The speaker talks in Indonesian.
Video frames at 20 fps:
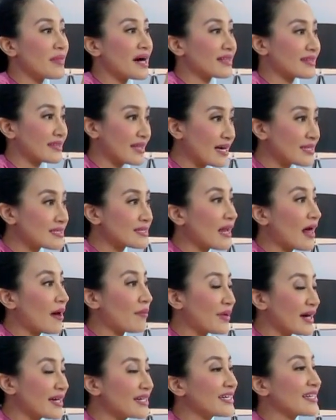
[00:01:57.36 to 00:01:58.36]
mata
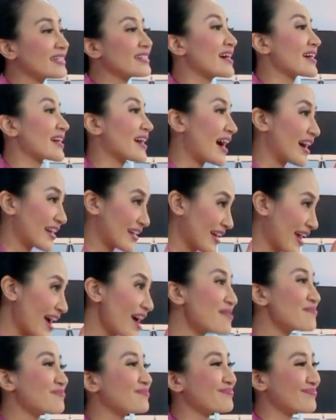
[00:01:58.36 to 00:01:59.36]
selama di kendaraan
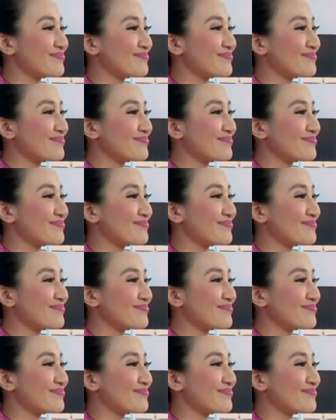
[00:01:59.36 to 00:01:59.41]
ya.